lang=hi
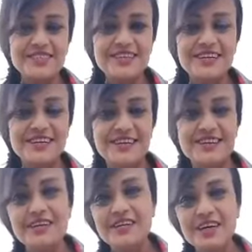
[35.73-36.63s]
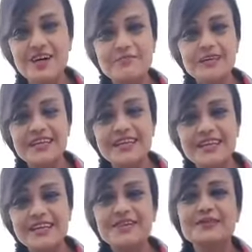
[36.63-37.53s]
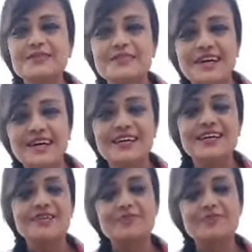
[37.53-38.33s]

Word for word: जी हाँ आप कहेंगे कि रोजगार का